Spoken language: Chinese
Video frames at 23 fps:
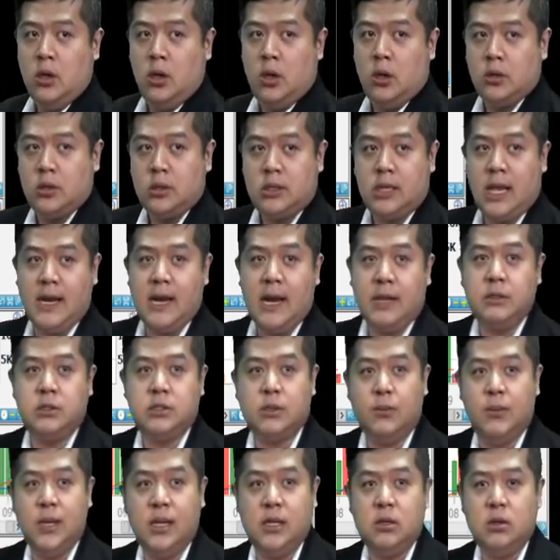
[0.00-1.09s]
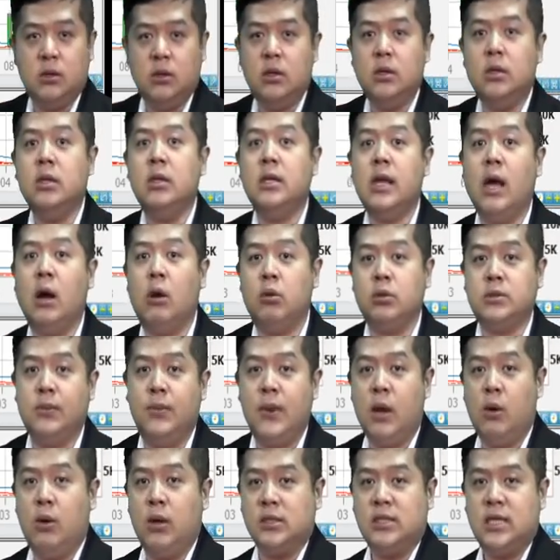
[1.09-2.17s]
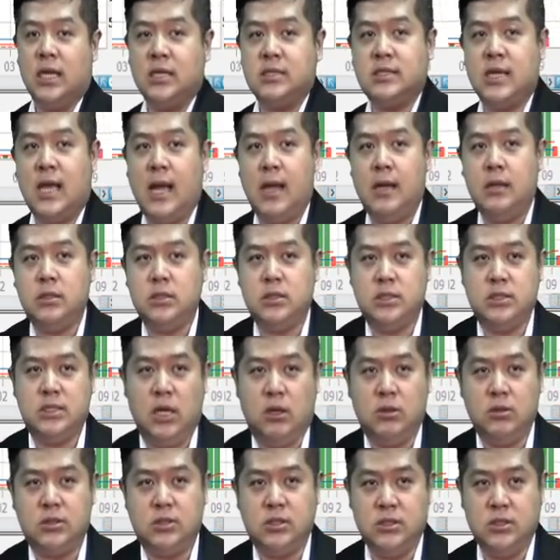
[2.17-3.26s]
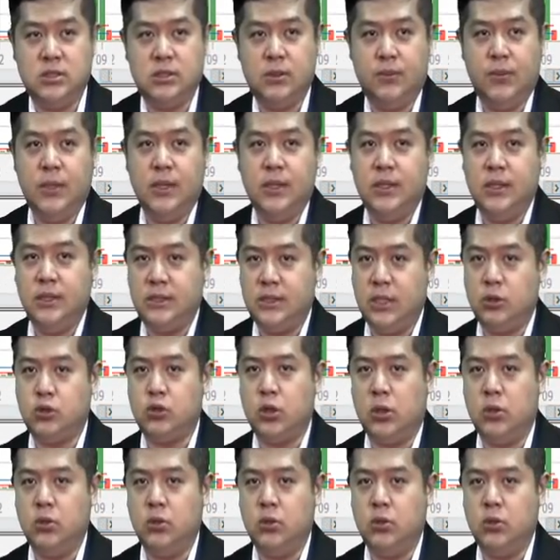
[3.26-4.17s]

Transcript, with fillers: 哦，当然这边要要这边要往下杀小时，这边一定先转